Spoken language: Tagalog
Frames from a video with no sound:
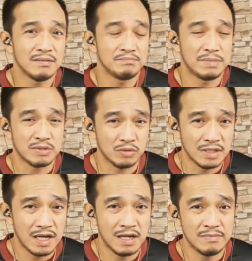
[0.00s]
Pasok
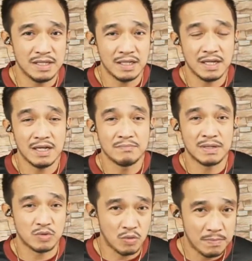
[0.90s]
na ang Amerika,
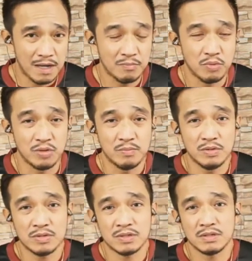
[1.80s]
pasok pa ang
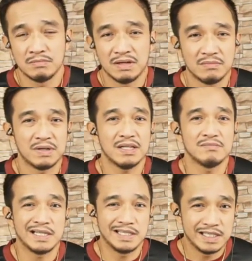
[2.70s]
pulbos. Mga brad,
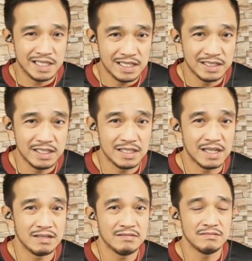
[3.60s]
manindigan din kayo.